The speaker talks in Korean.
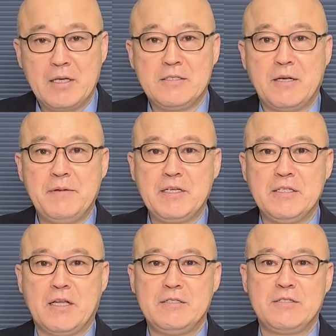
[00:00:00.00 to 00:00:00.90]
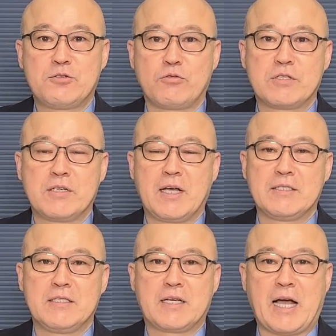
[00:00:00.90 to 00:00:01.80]
이재명이 내년
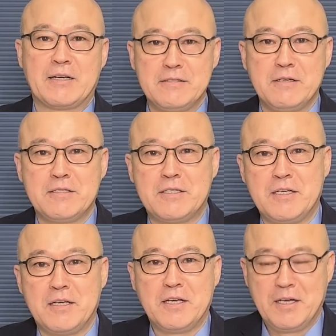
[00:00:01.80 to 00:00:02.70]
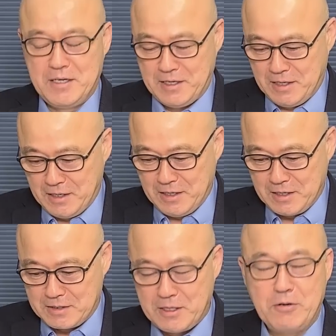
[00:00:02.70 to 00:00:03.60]
총선까지 가는 것이
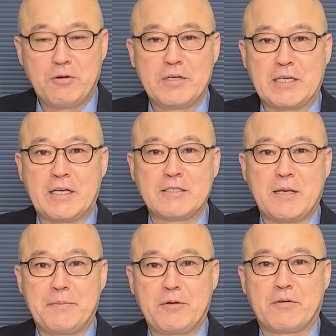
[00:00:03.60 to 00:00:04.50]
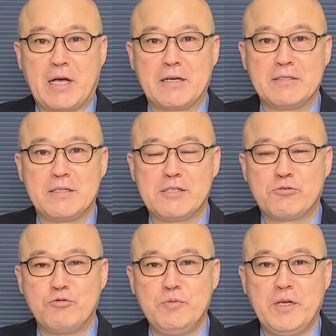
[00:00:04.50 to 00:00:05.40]
그대로 야당 대표로 가는
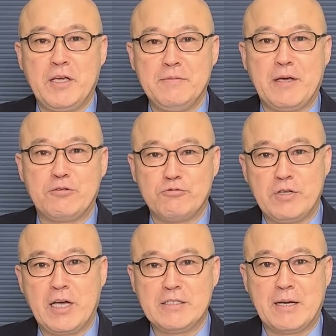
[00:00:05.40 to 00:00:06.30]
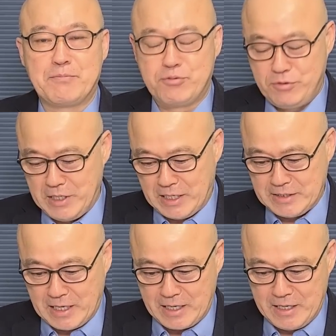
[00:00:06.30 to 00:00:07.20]
것이 국민의힘에 유리하냐
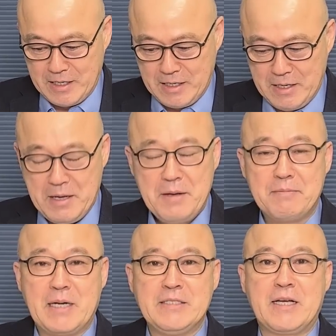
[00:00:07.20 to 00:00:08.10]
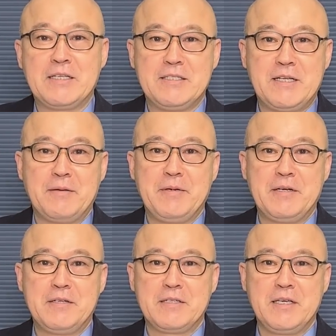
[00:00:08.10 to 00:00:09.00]
불리하냐 만약
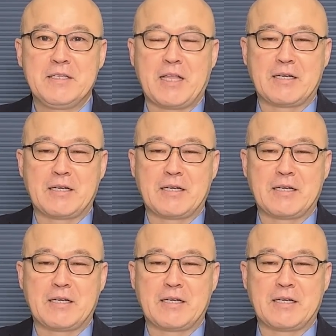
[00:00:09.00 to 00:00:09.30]
이재명이